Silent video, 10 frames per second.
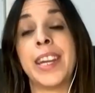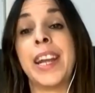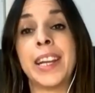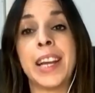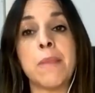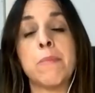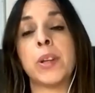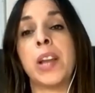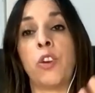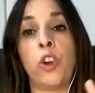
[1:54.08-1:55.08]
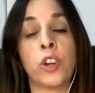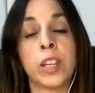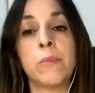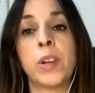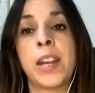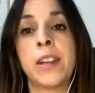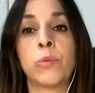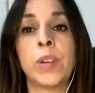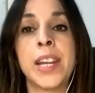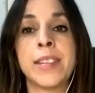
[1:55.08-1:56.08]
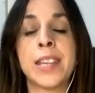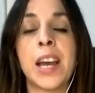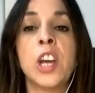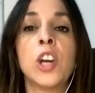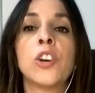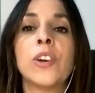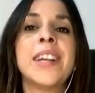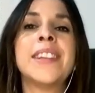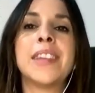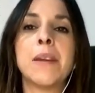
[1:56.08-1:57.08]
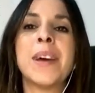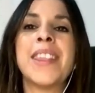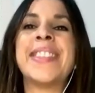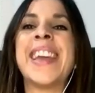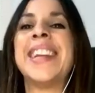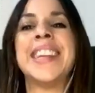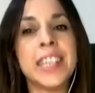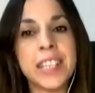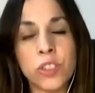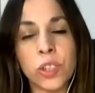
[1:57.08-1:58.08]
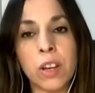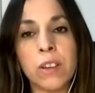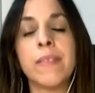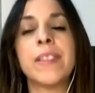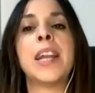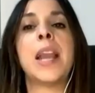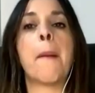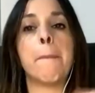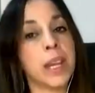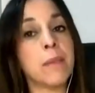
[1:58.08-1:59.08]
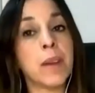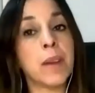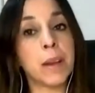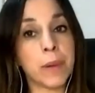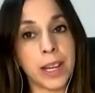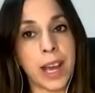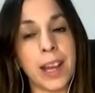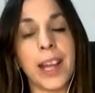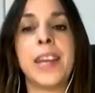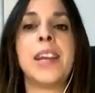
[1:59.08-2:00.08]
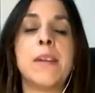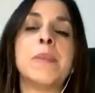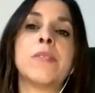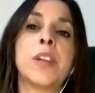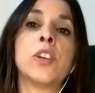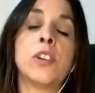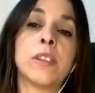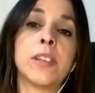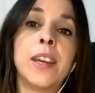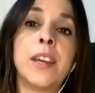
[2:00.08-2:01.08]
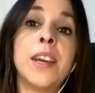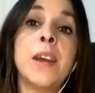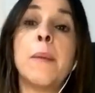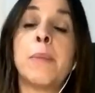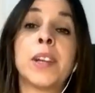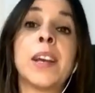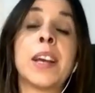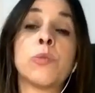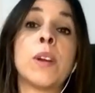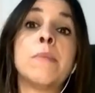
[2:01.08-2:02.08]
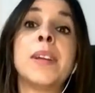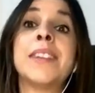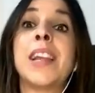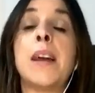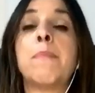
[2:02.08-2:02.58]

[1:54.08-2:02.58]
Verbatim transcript: el campo, los ritmos de la naturaleza, con el tema del inicio de la primavera en el hemisferio norte, porque casualmente la